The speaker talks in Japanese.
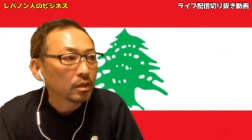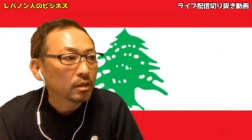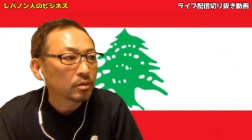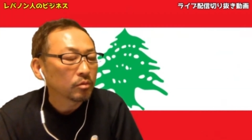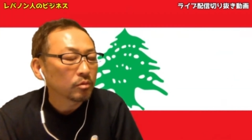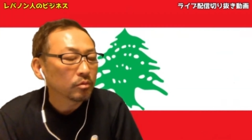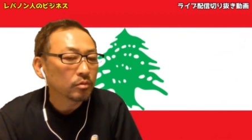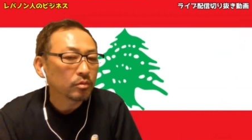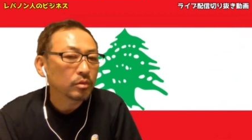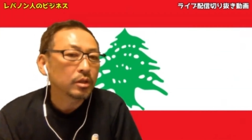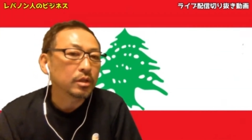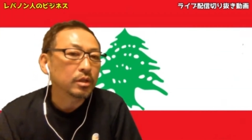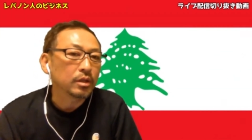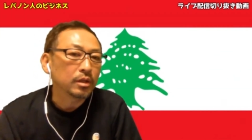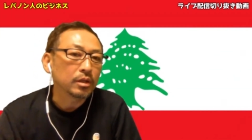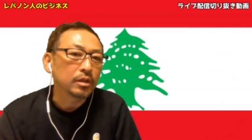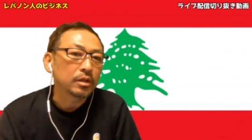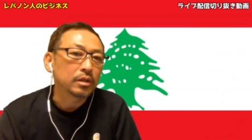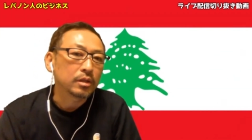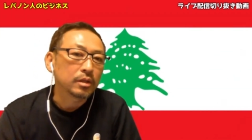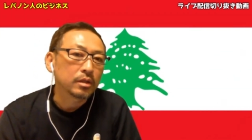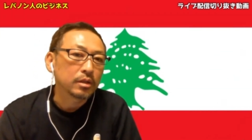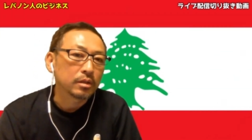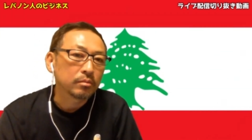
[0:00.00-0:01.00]
その時
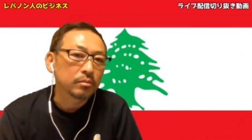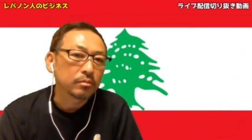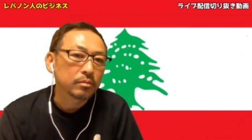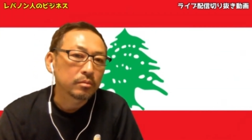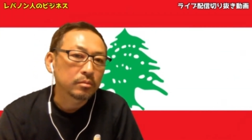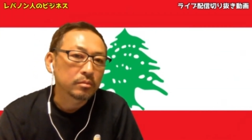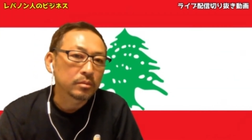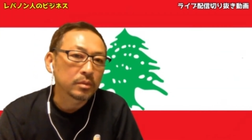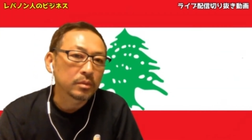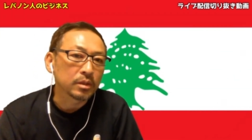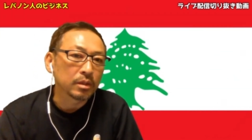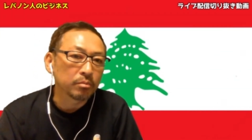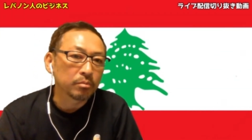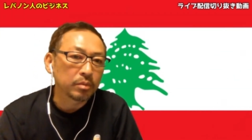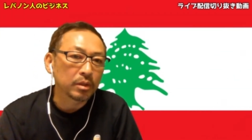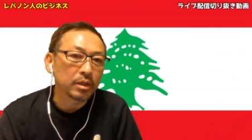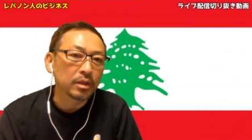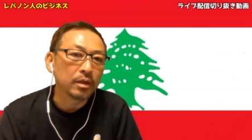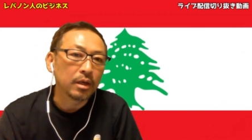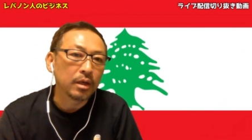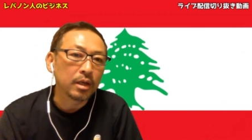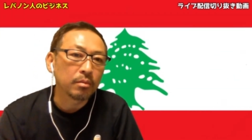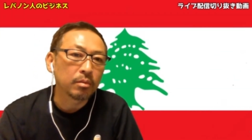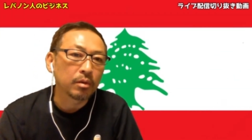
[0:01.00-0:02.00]
に、まあ、やっぱ
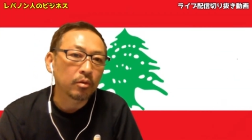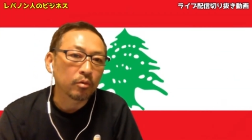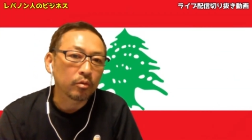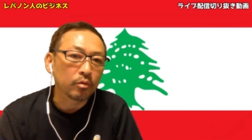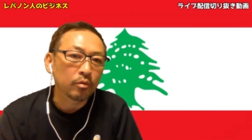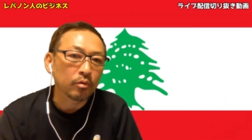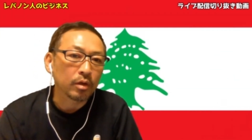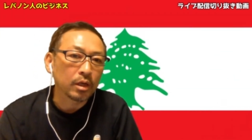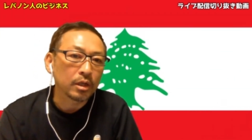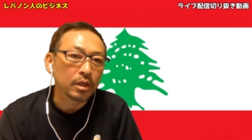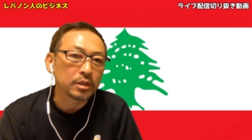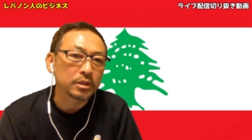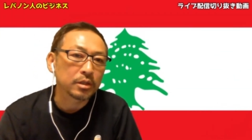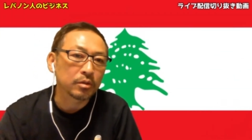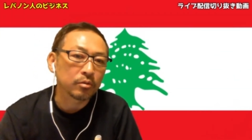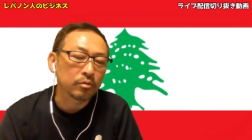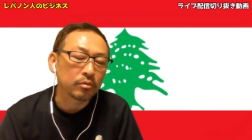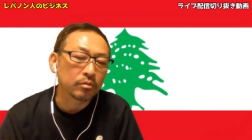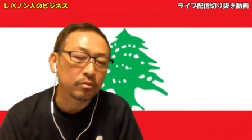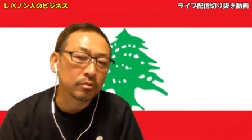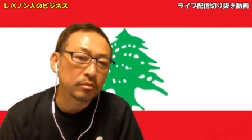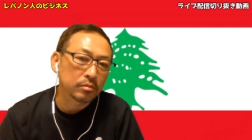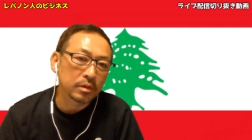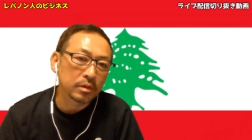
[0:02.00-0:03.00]
りレバノンの会社
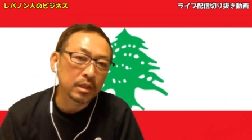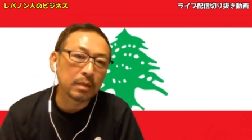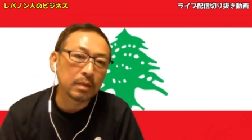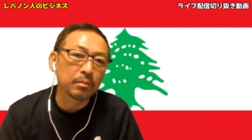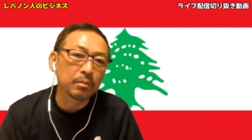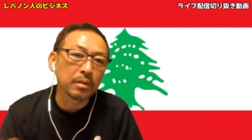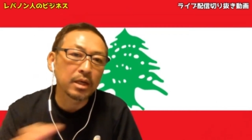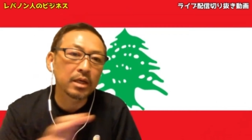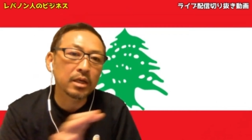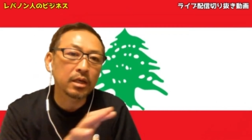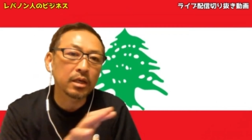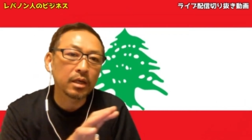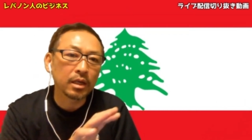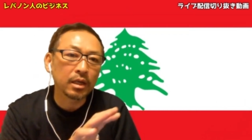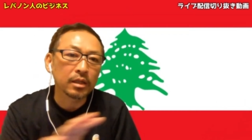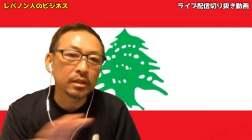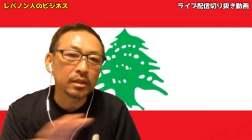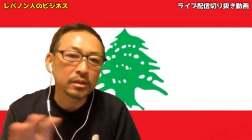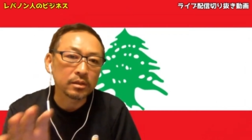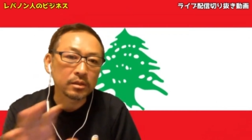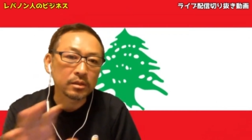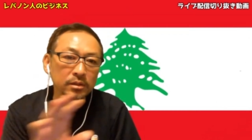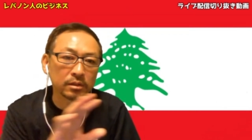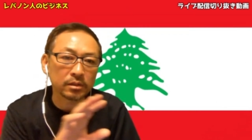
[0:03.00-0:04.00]
の名前がね、
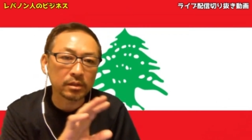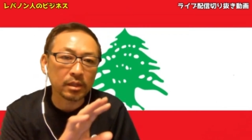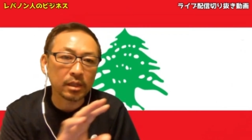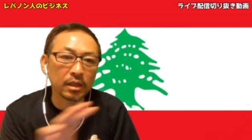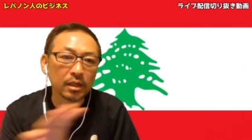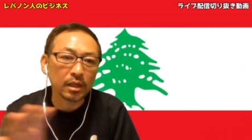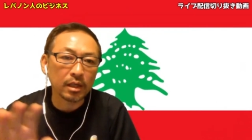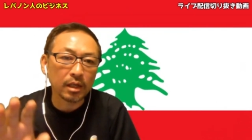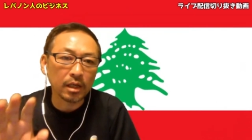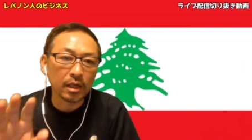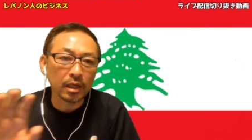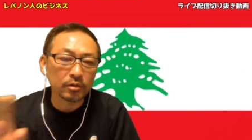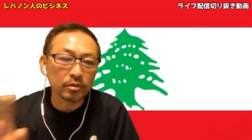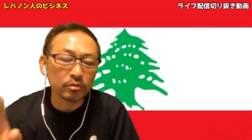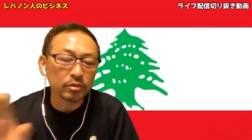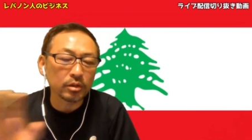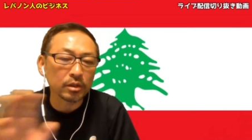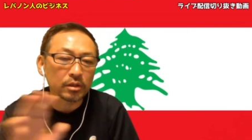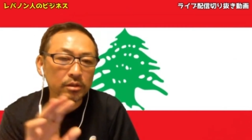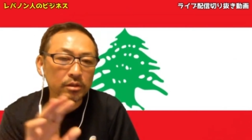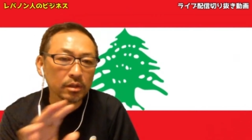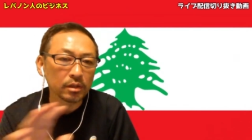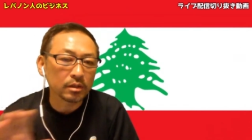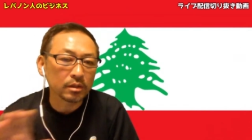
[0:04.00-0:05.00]
ずらーっとた
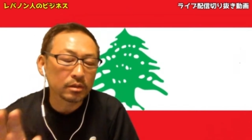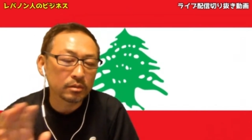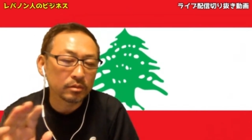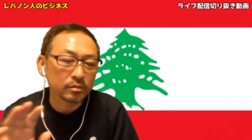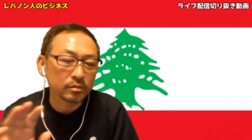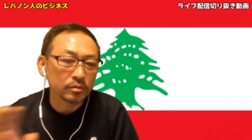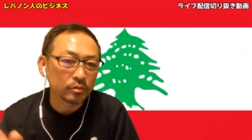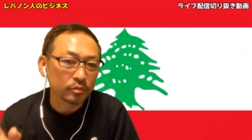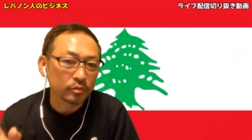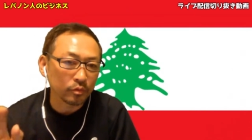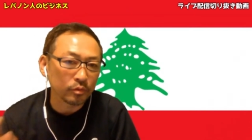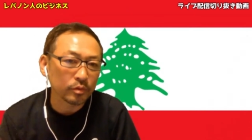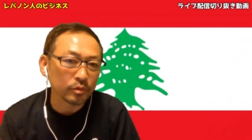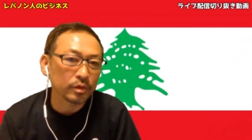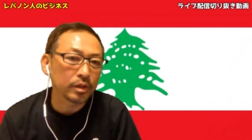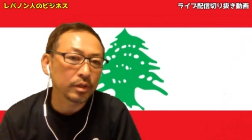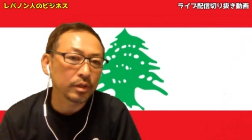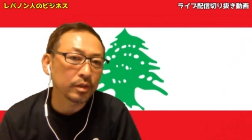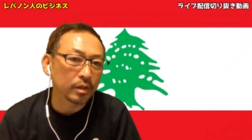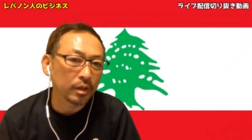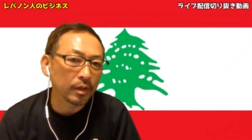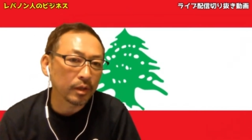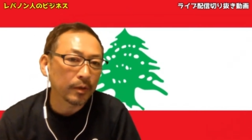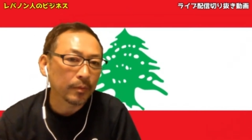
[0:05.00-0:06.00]
くさん載って
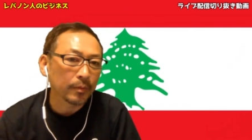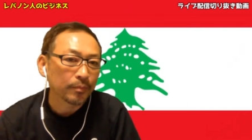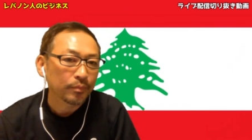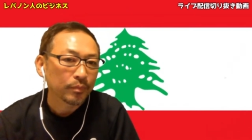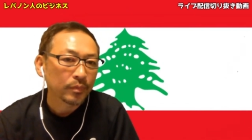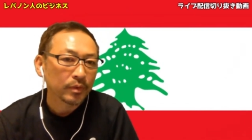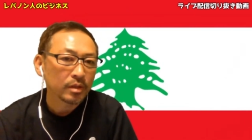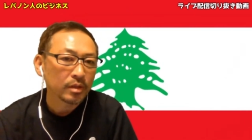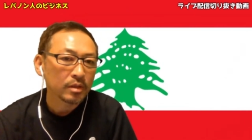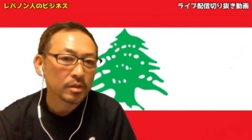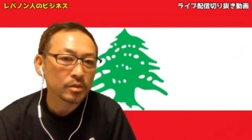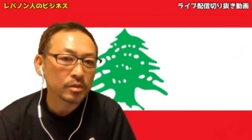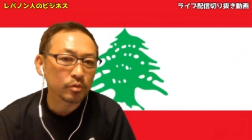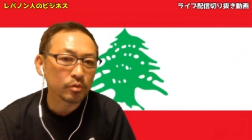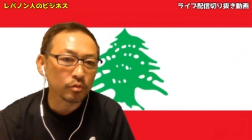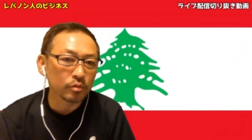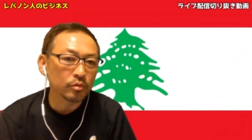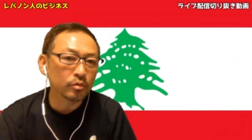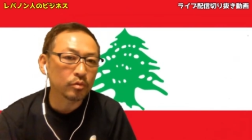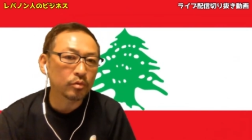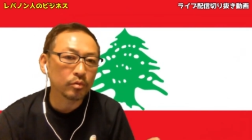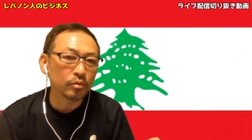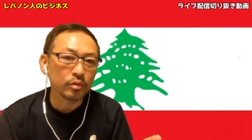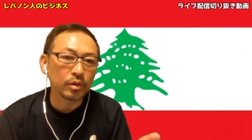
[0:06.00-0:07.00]
いて、相
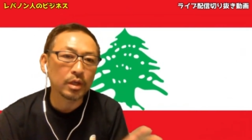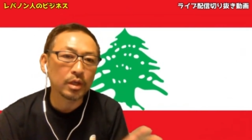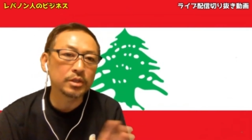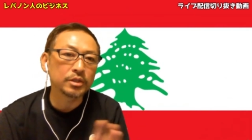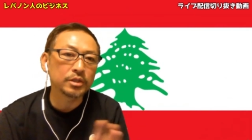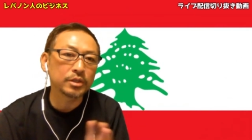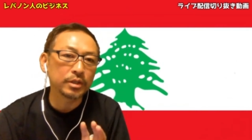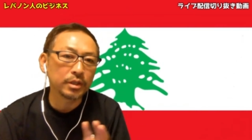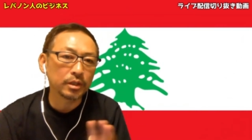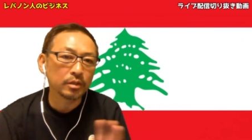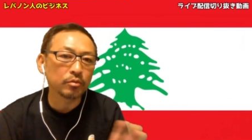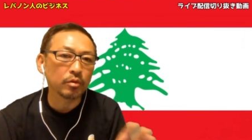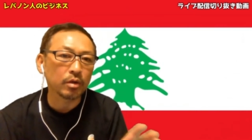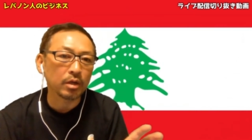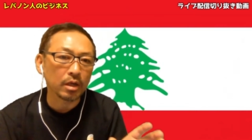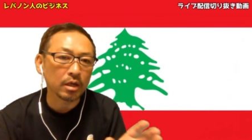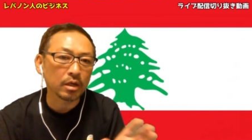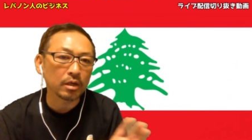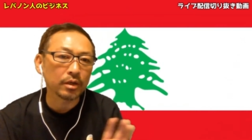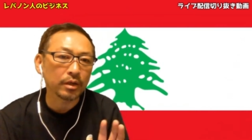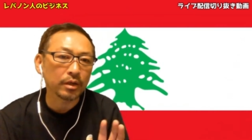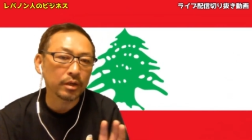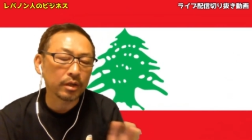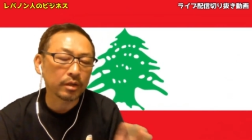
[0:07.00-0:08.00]
当ナイジェリアとは
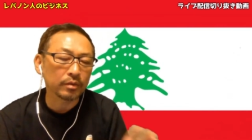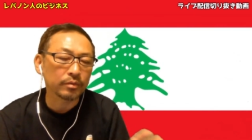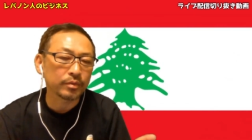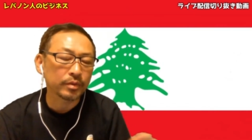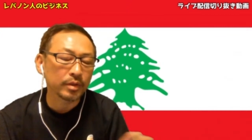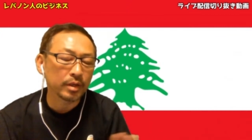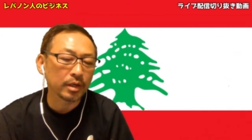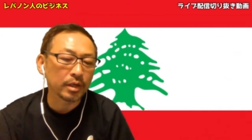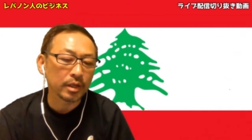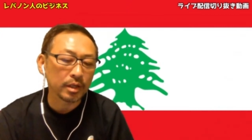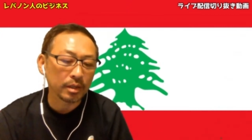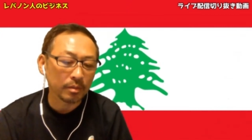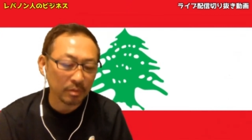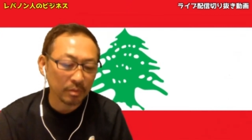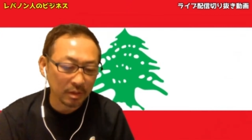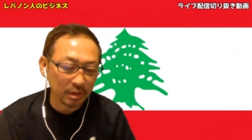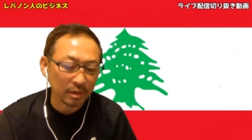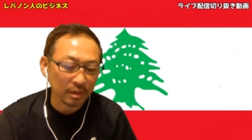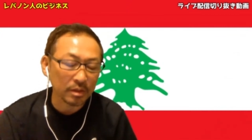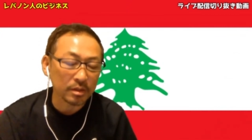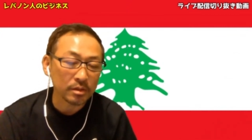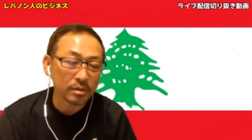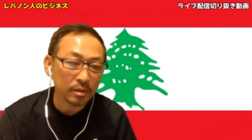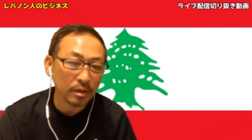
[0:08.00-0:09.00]
関係が深いみた
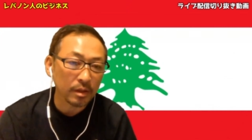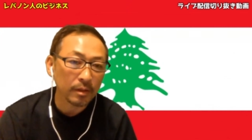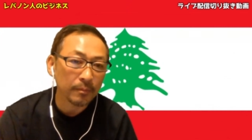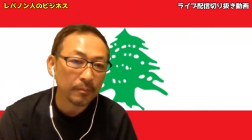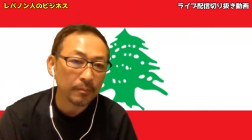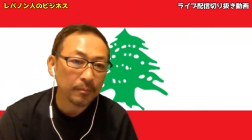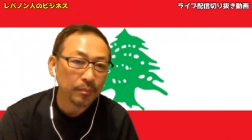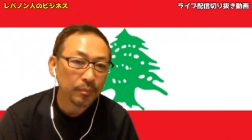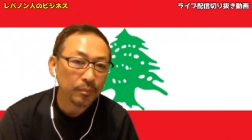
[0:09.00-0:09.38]
いですね。